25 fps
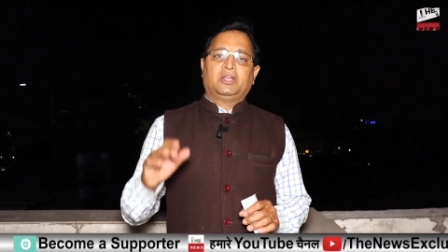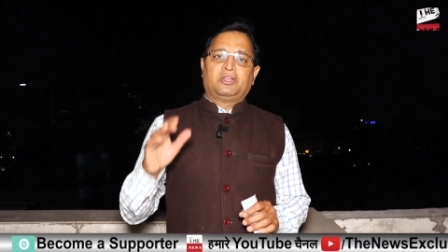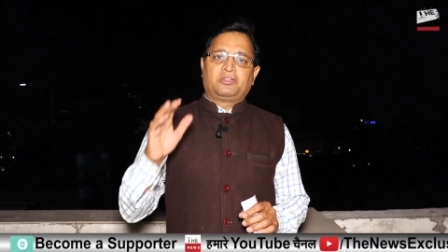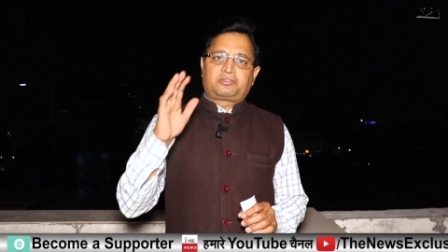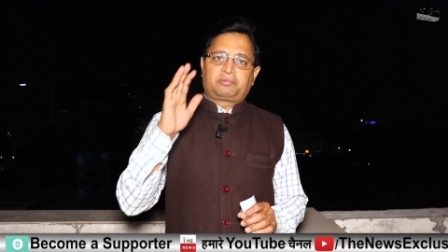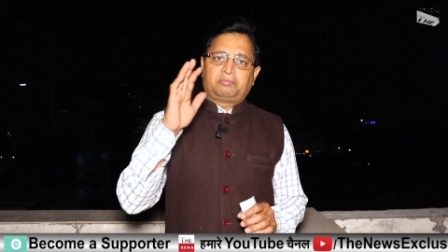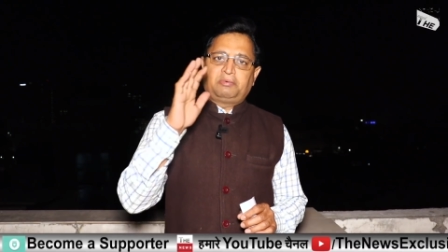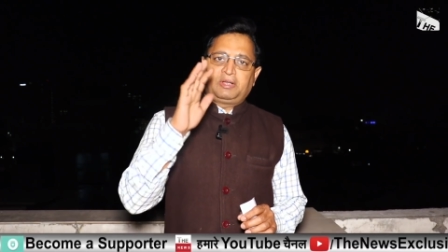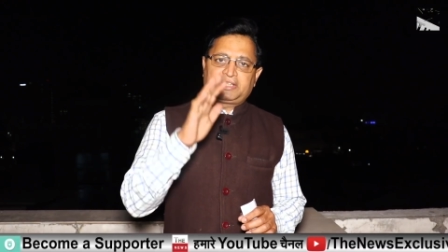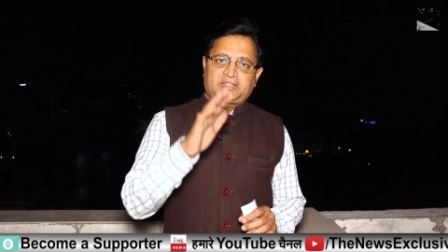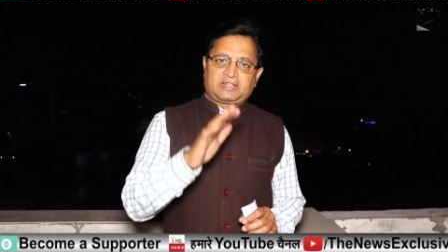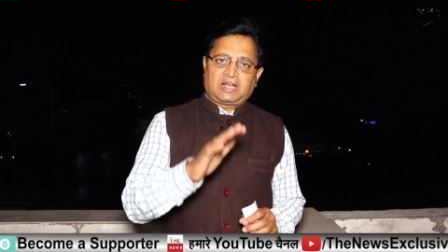
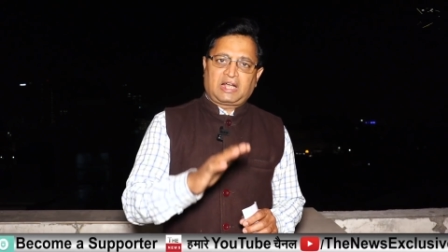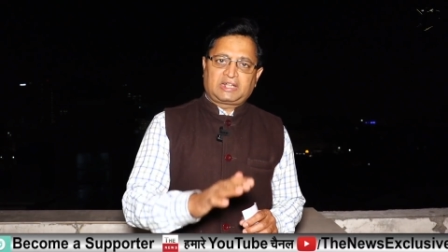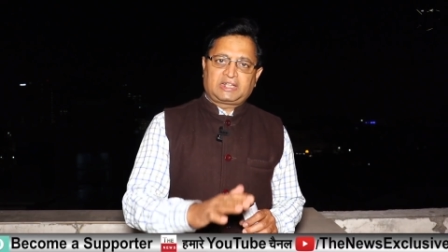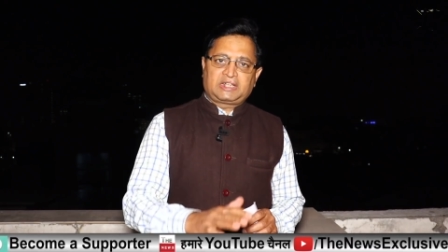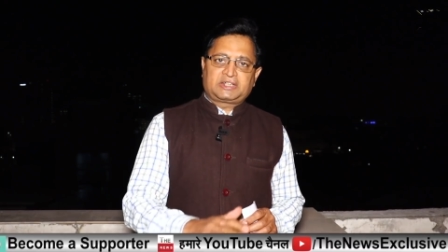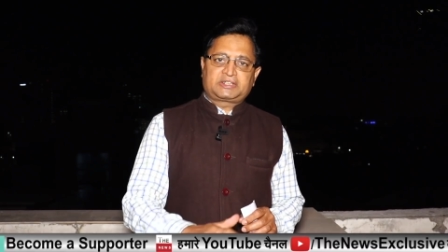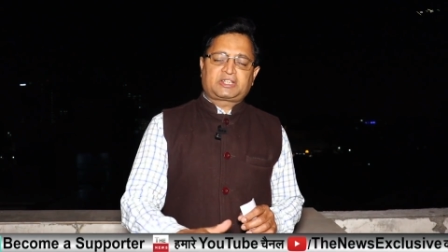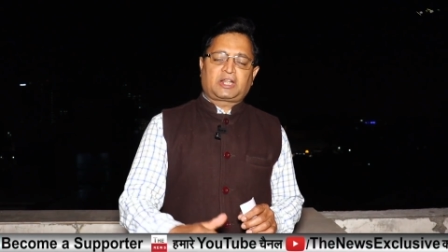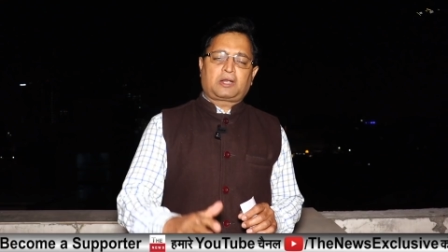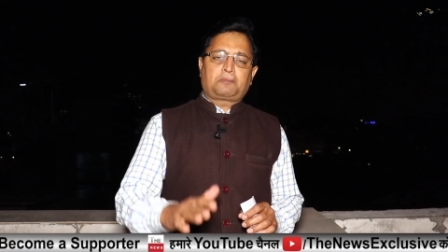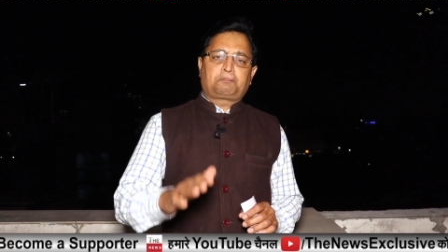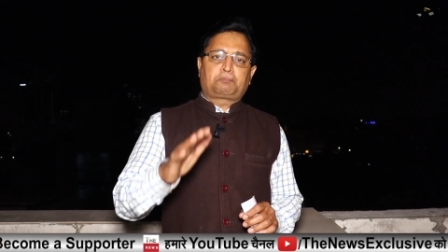इसमें
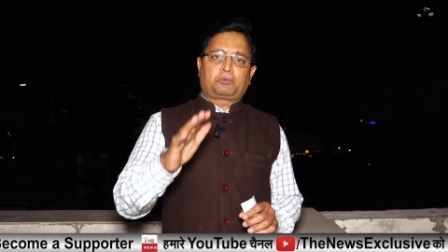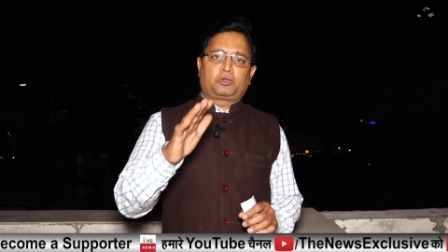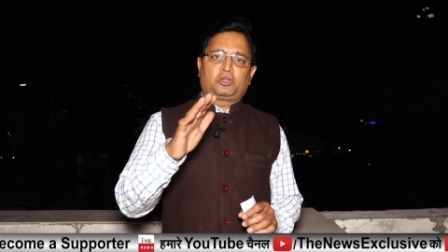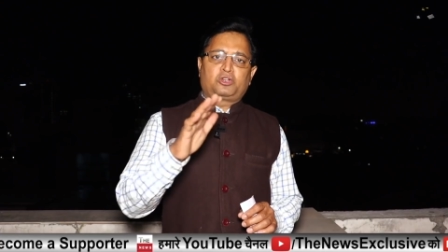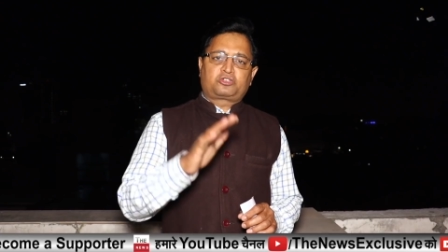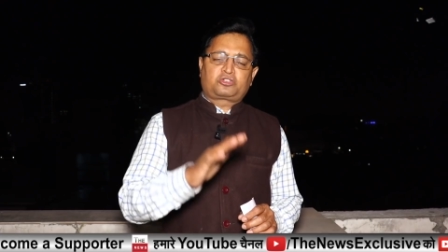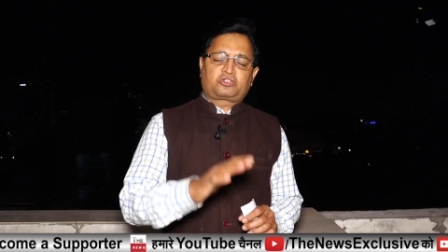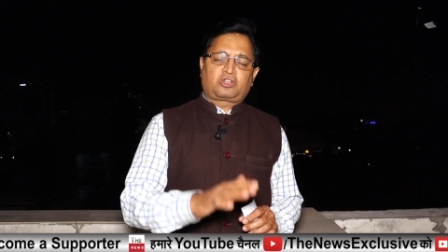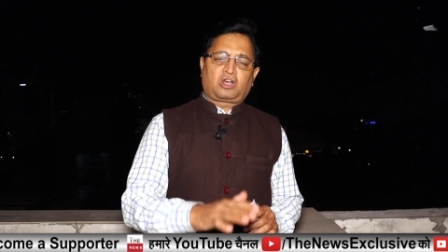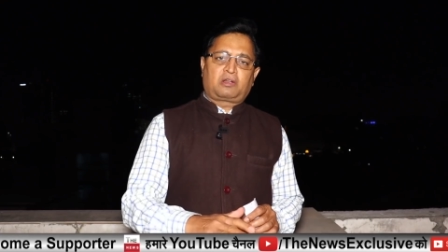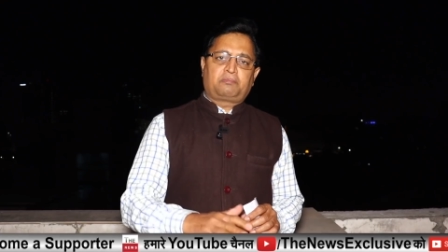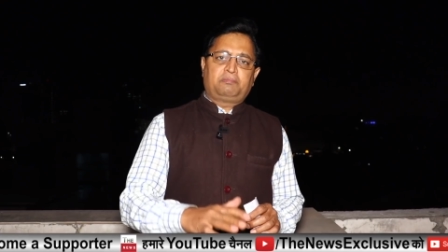ज़्यादातर
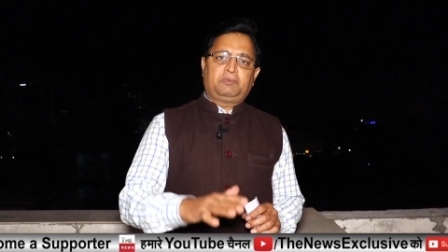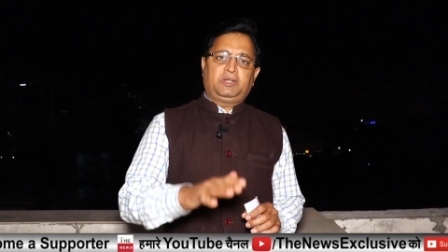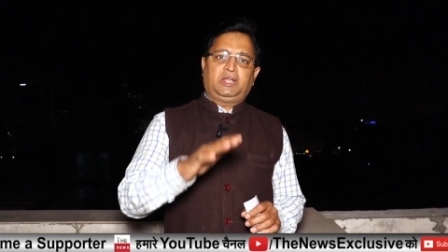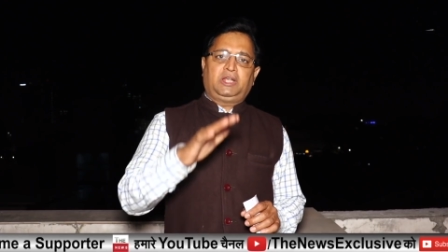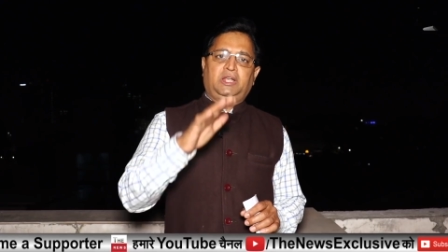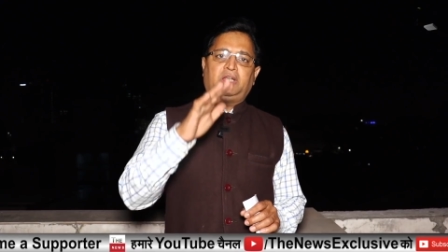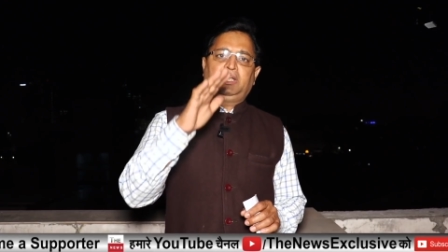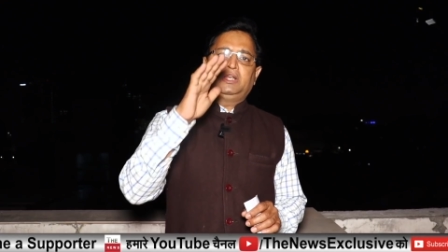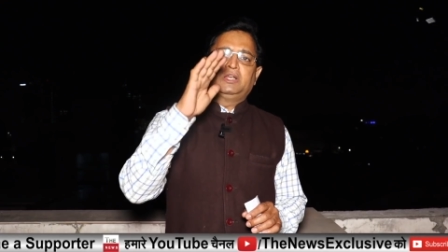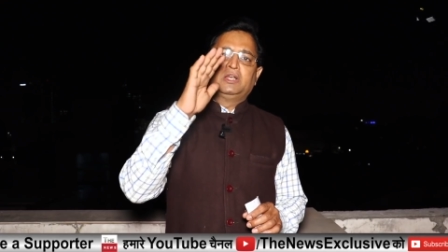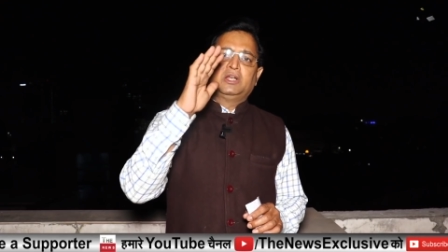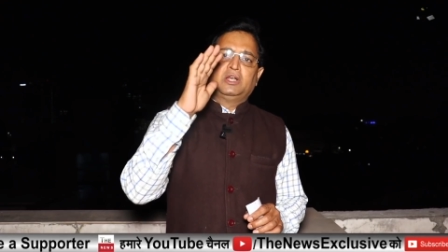
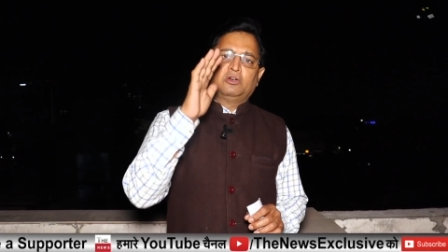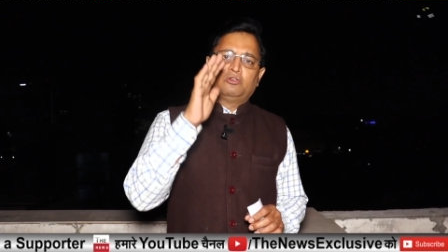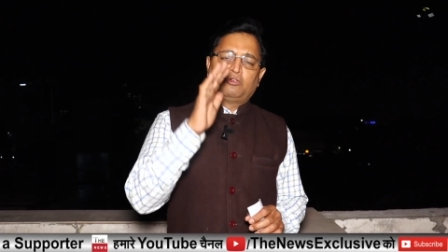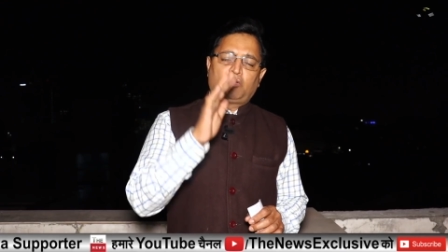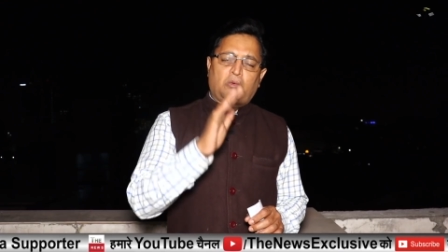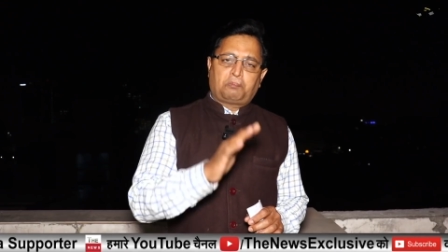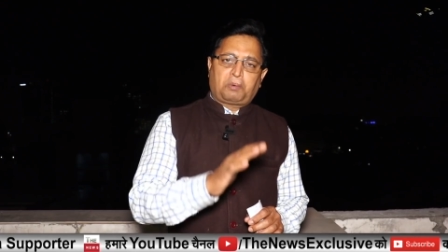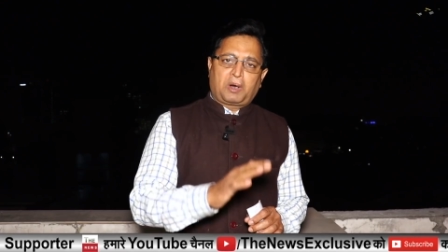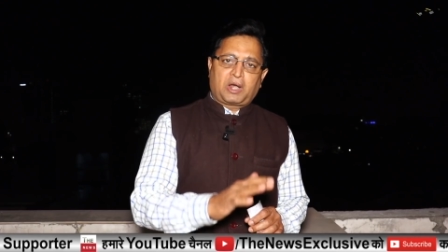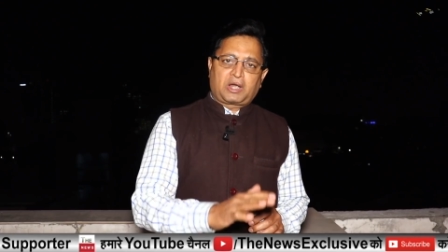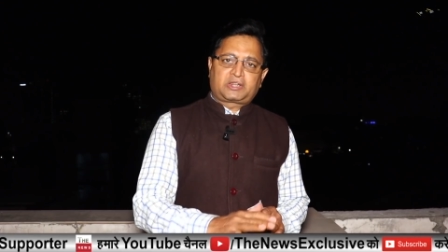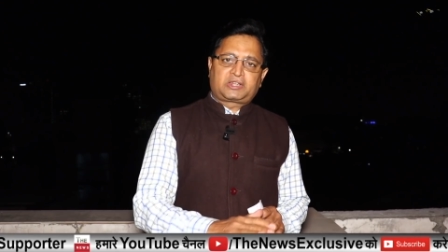पुलिसकर्मी
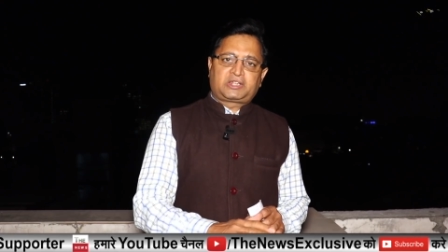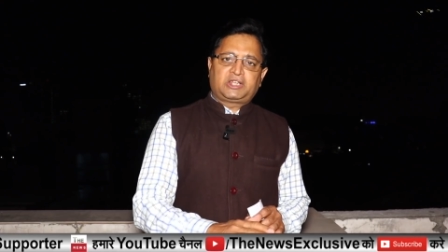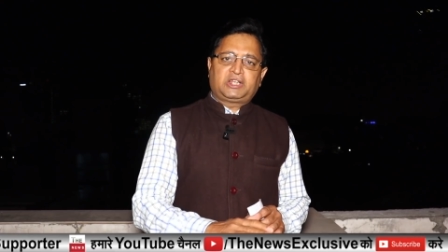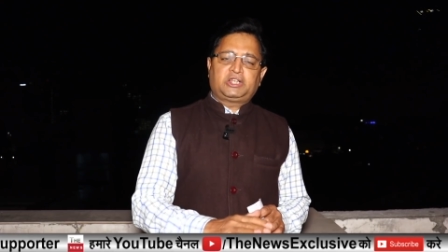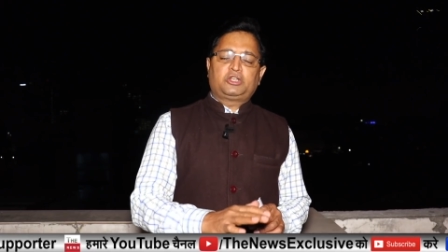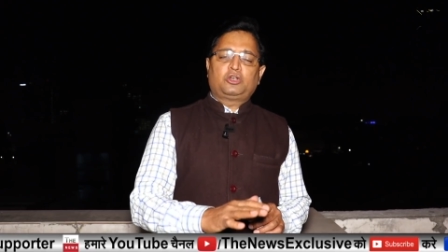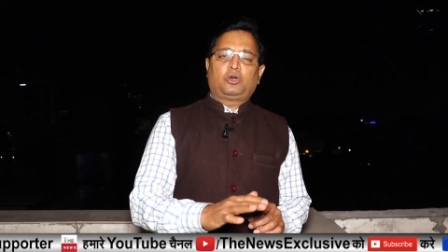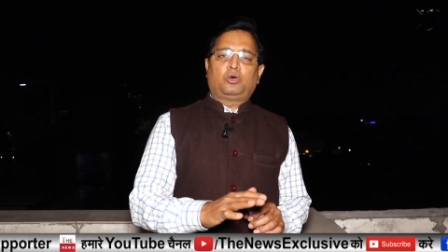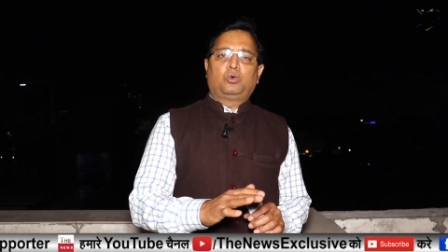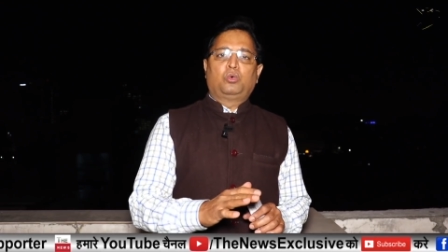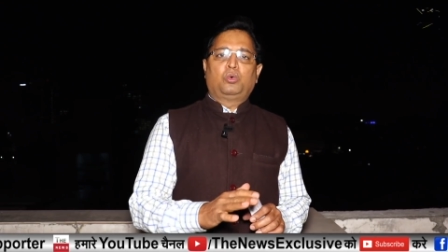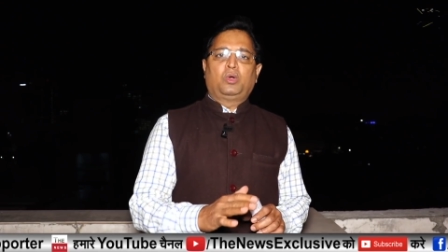वो
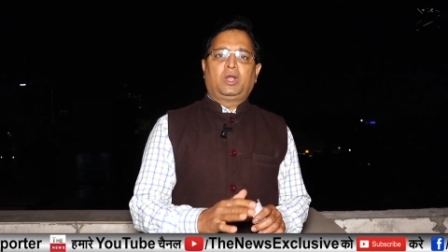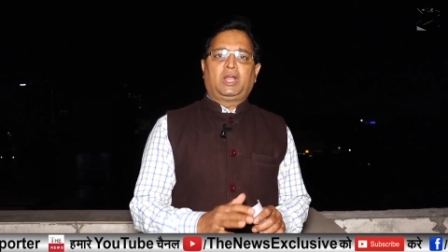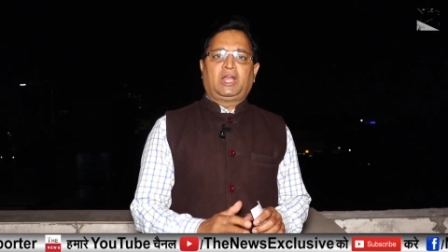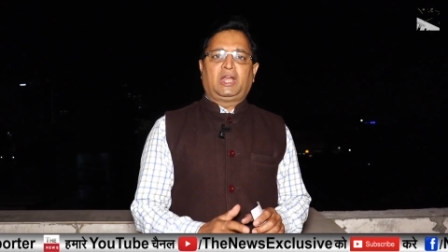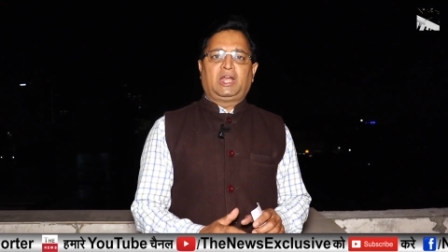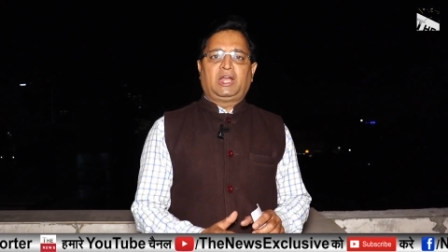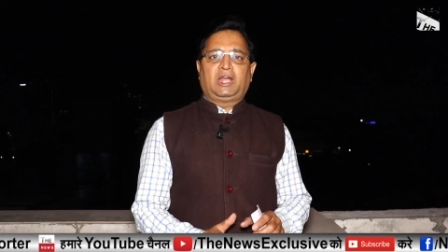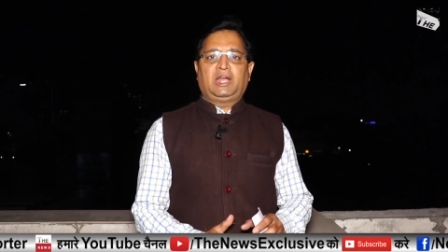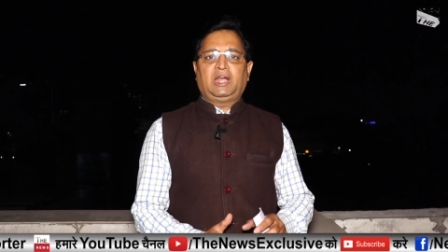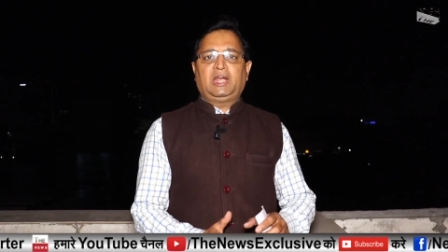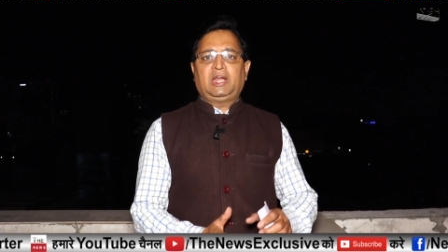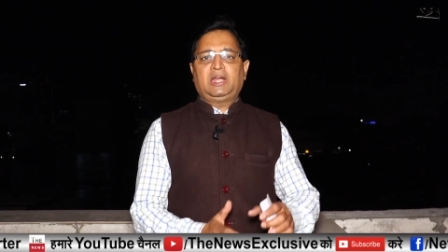भर्ती जो हुए
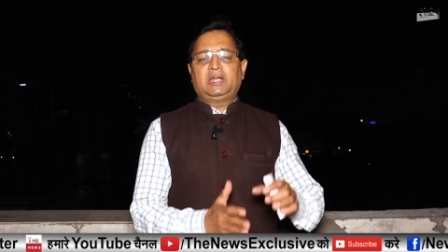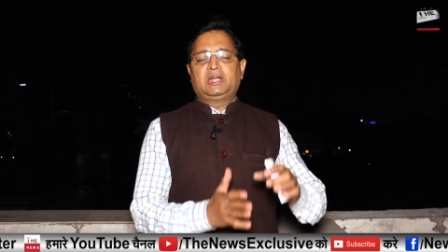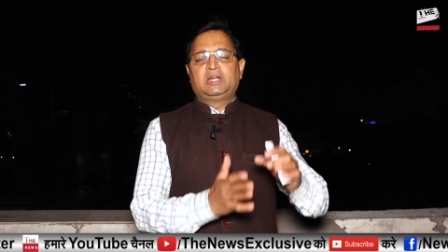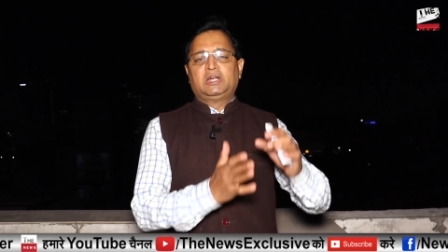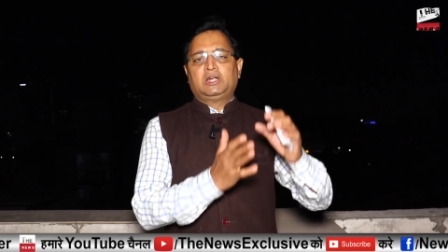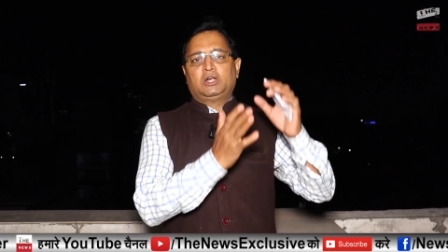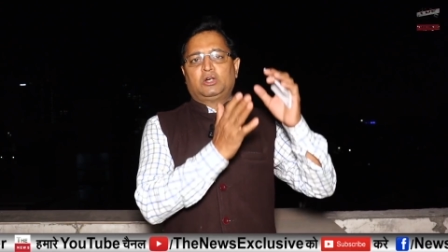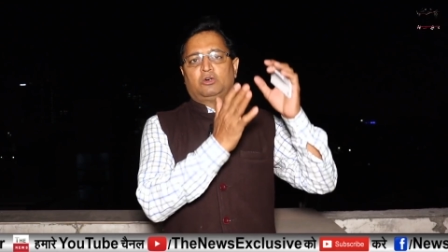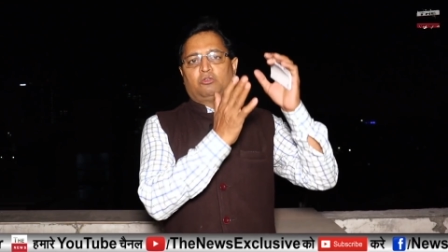हैं